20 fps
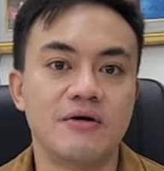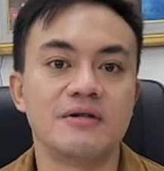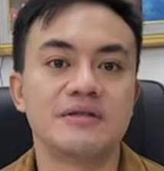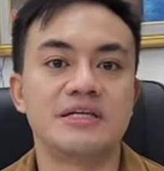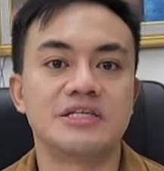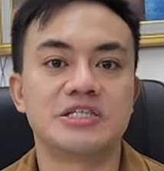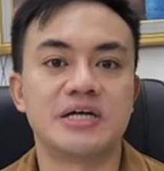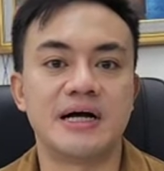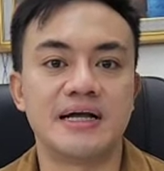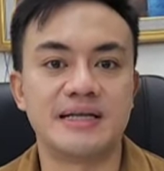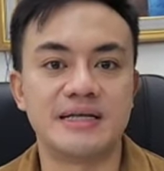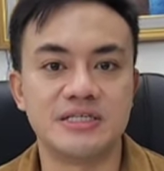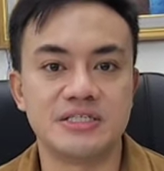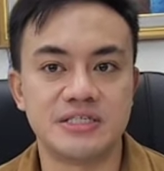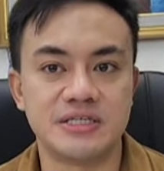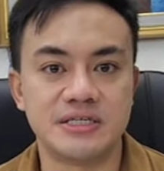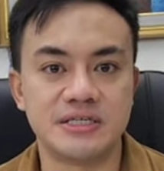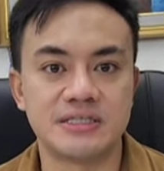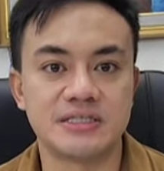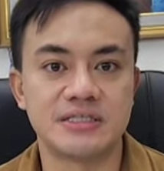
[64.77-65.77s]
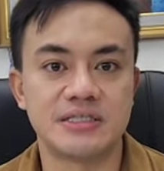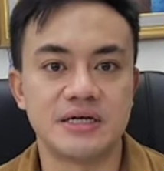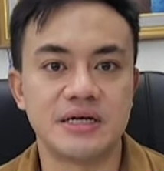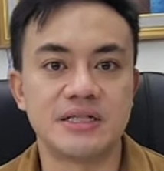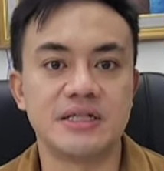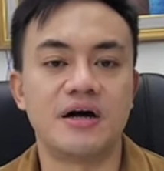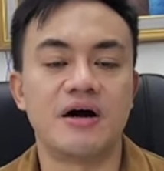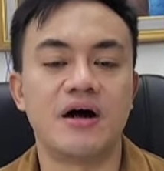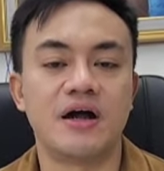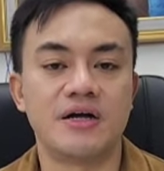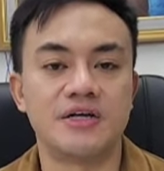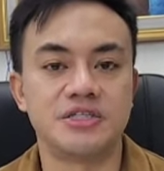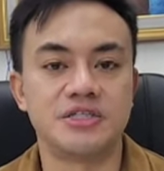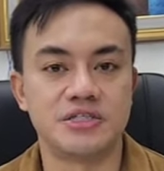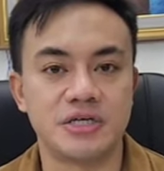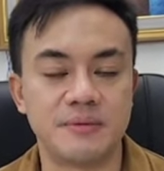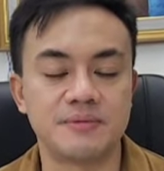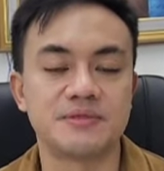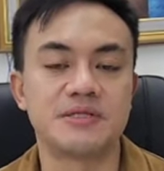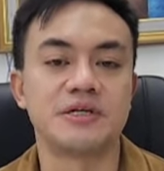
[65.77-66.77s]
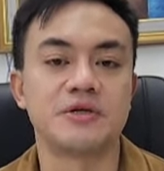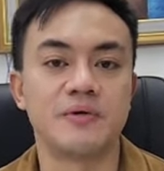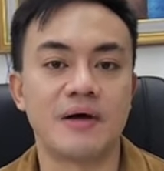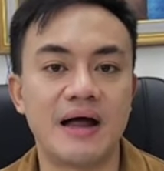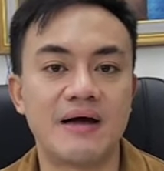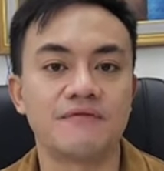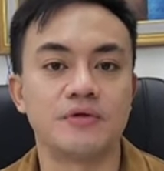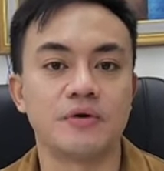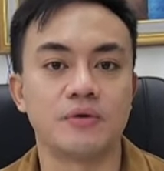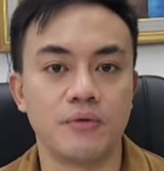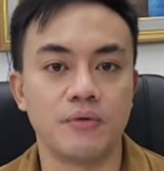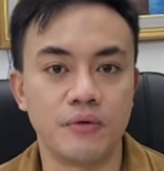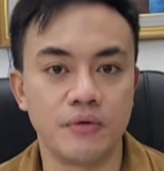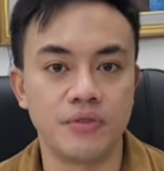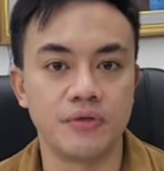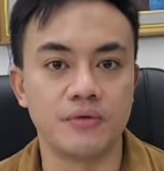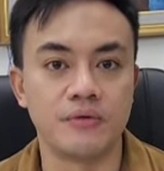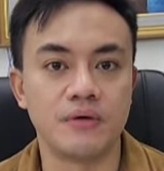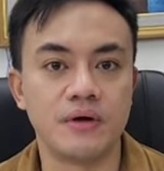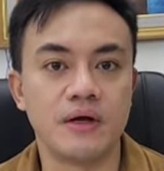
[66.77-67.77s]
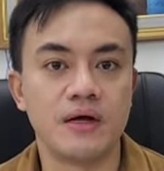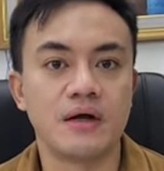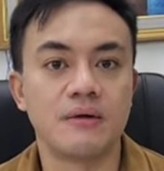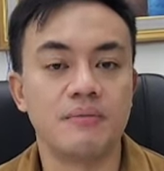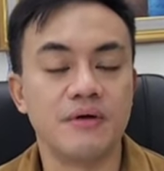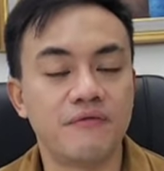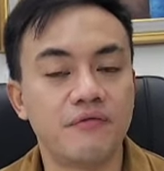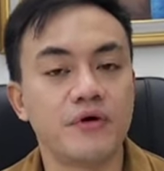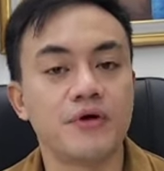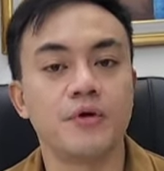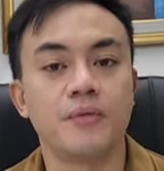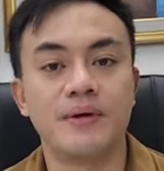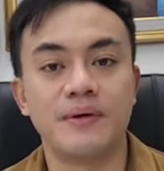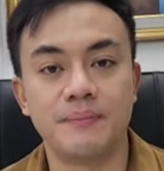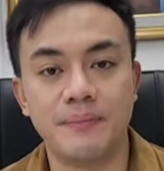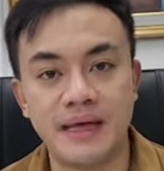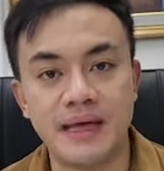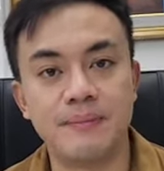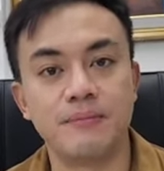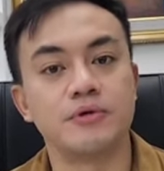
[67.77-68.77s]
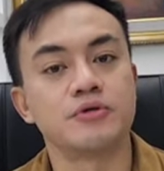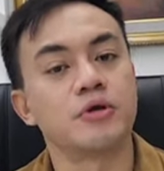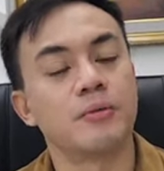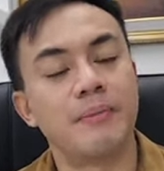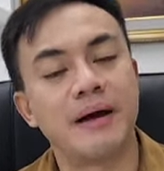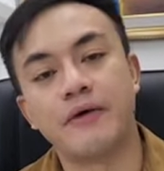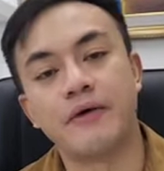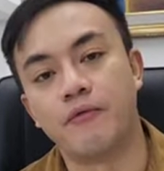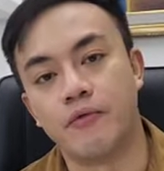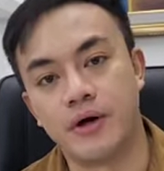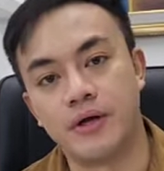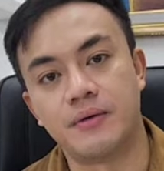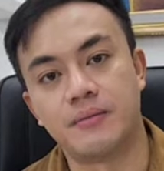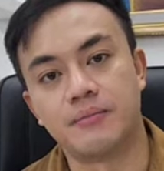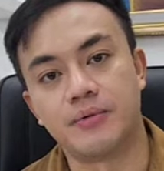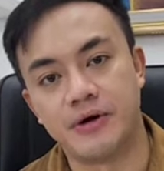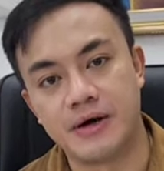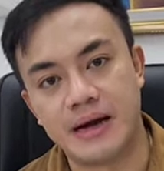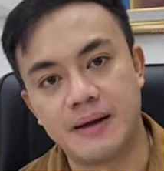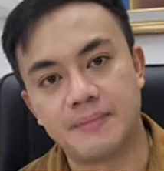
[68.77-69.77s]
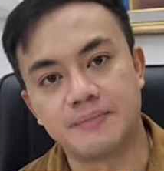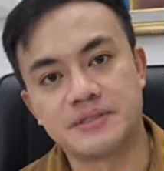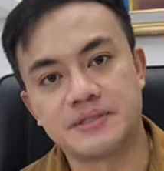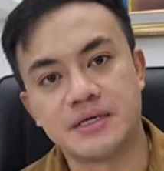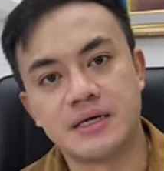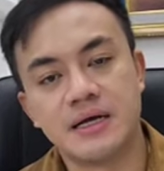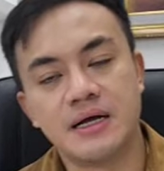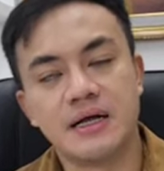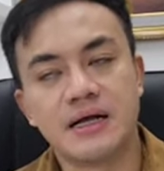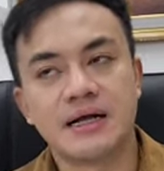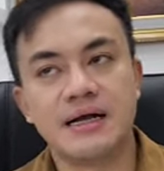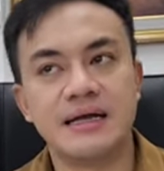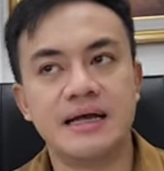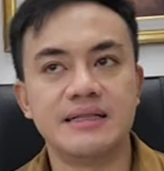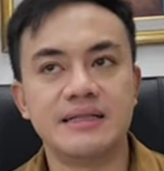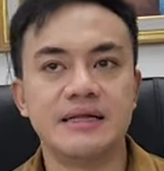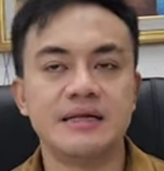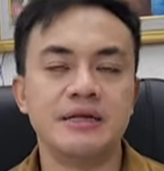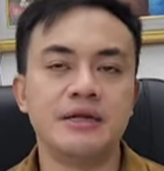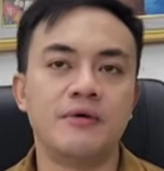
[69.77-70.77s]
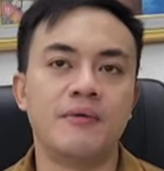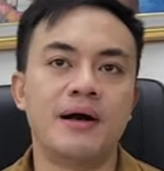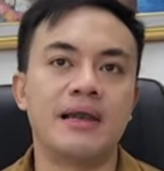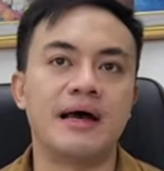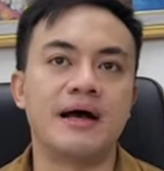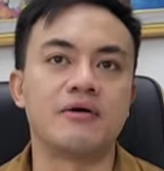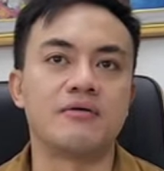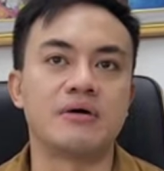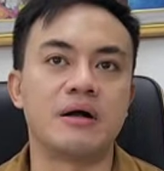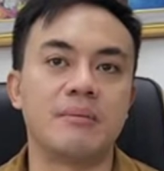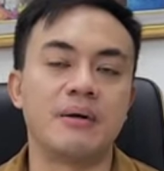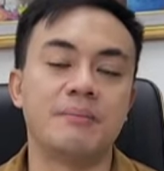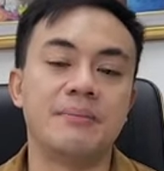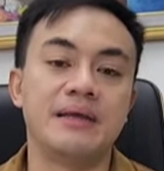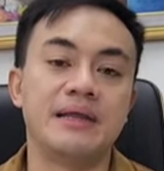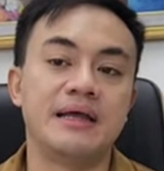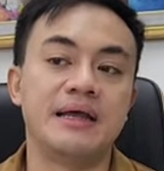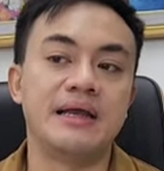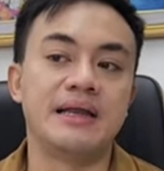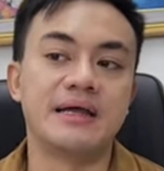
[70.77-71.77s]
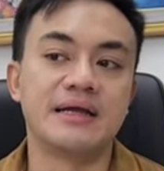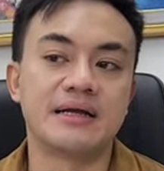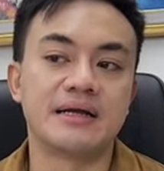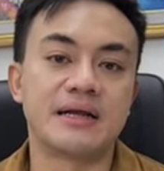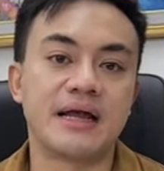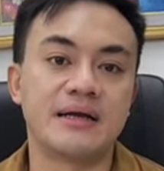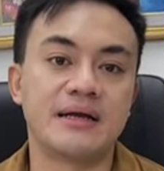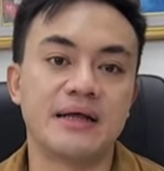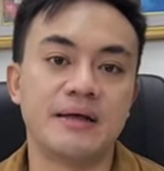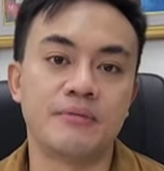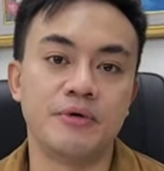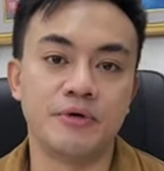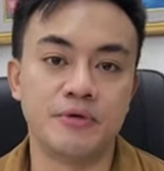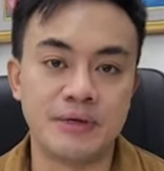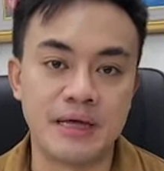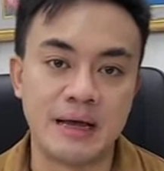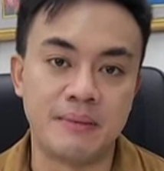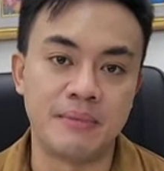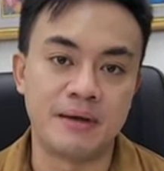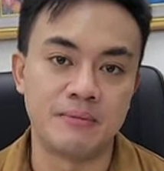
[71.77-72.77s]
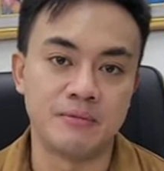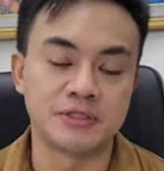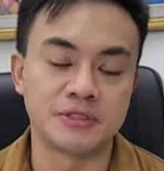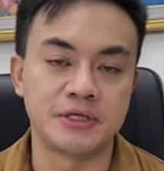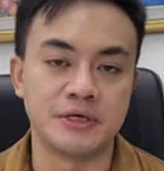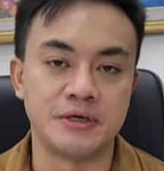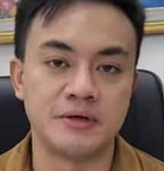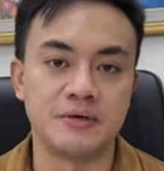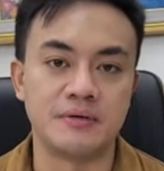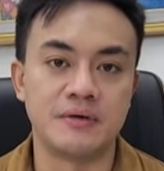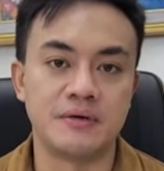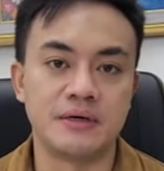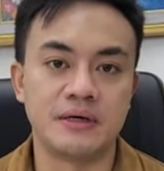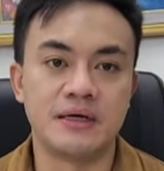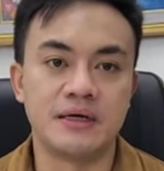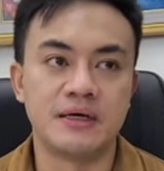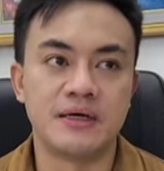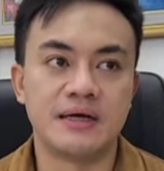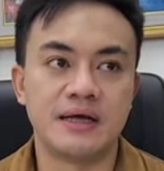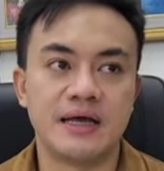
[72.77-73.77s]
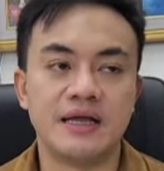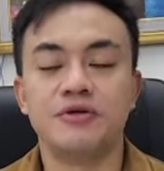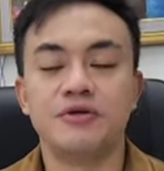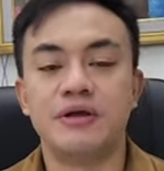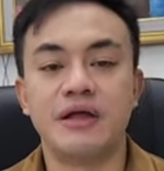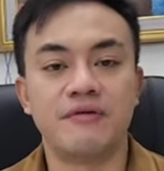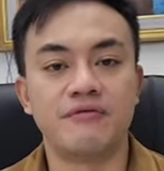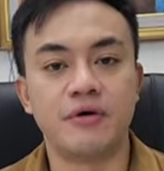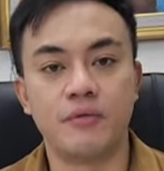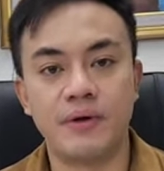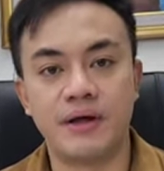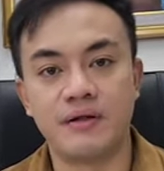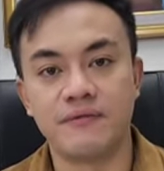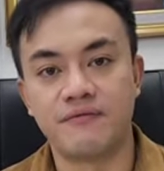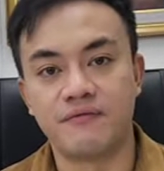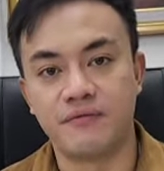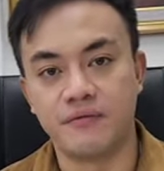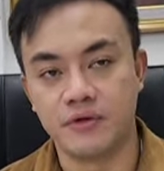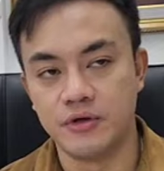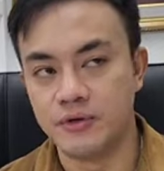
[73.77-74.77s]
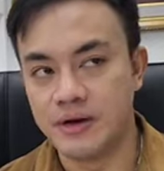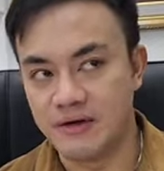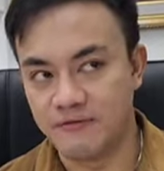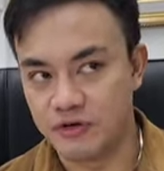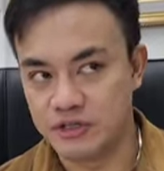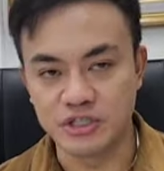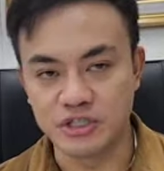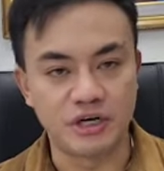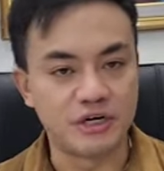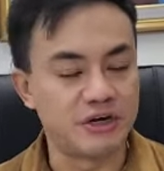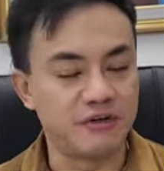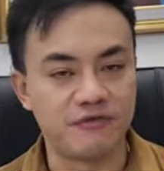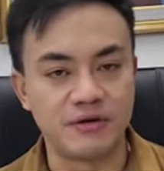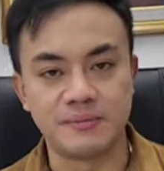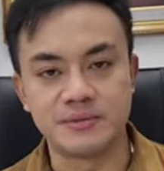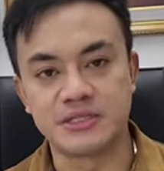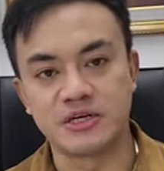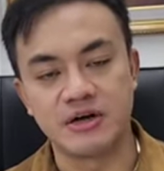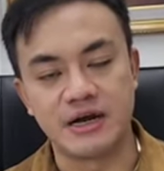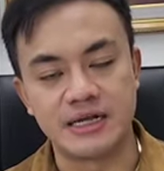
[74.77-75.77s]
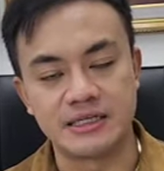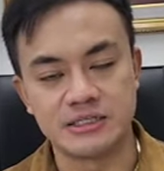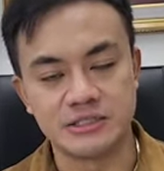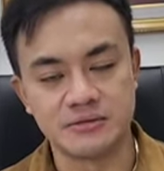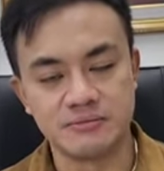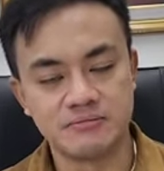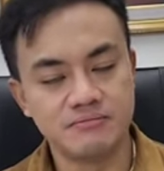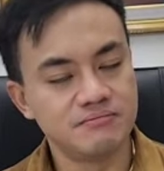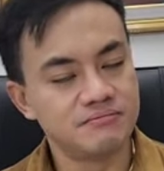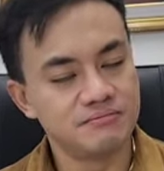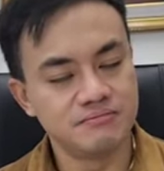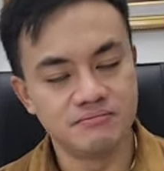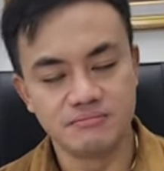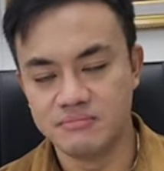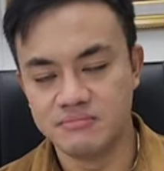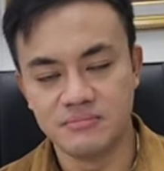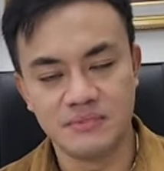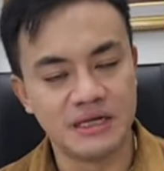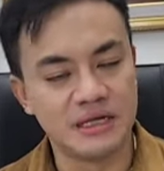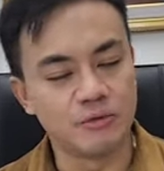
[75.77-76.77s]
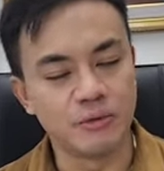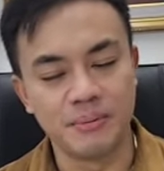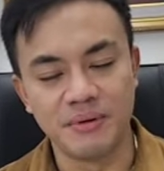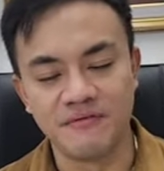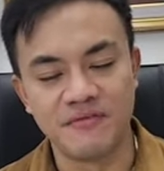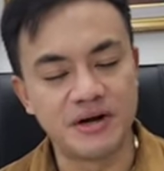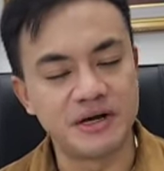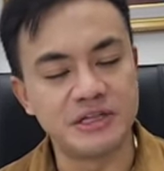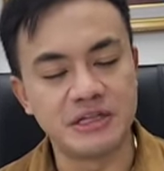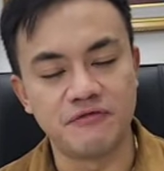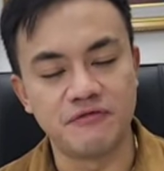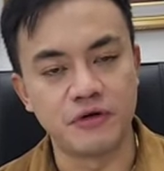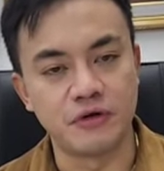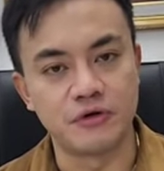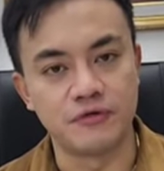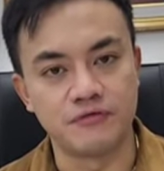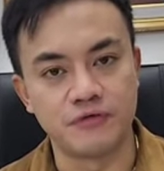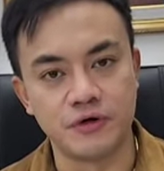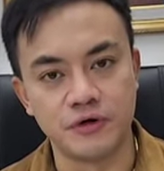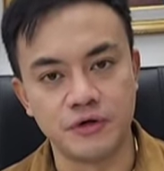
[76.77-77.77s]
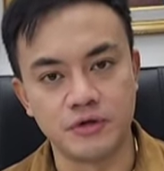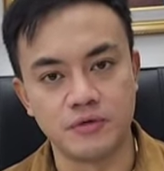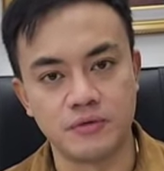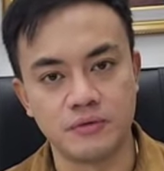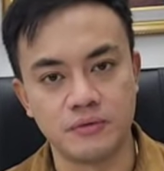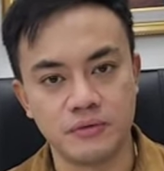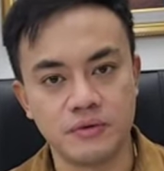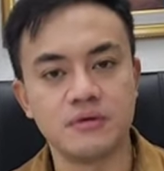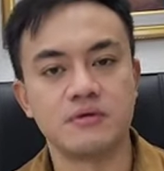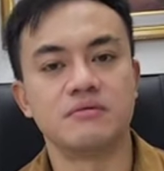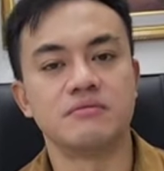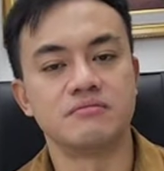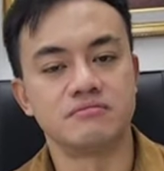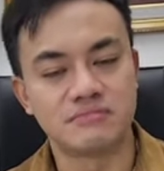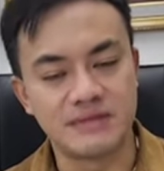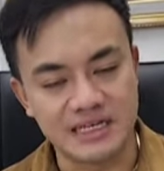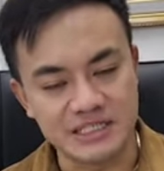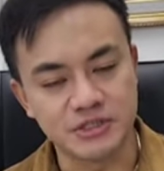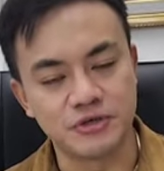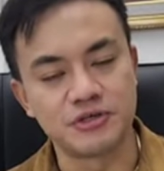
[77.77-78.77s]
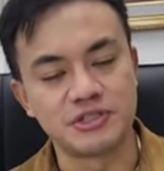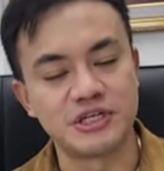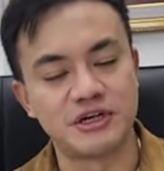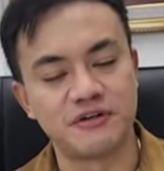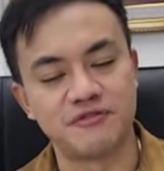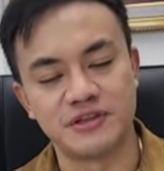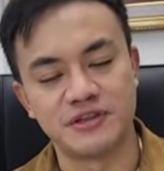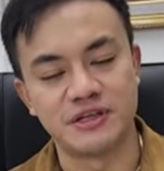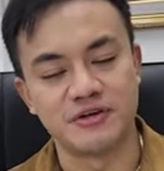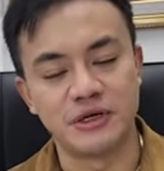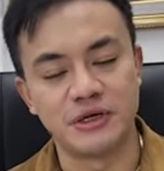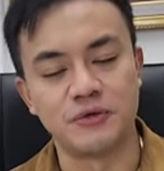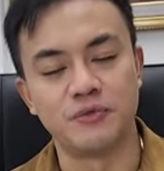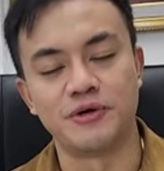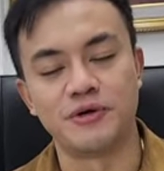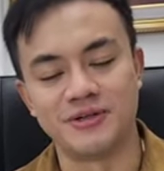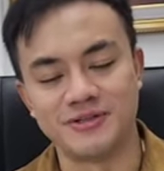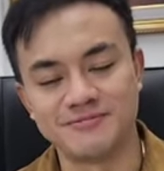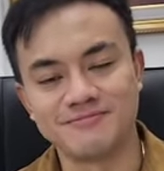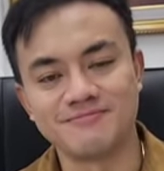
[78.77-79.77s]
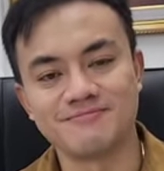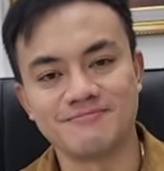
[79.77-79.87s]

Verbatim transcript: all the challenges, and the hardships that you have to go through before you will be able to buy one, perhaps. Kaya naniniwala ako kapag binigay lang ng nanay mo yung yaman mo sa'yo, and you never went, you never started from scratch, it will be very difficult for you to test yourself in the real world.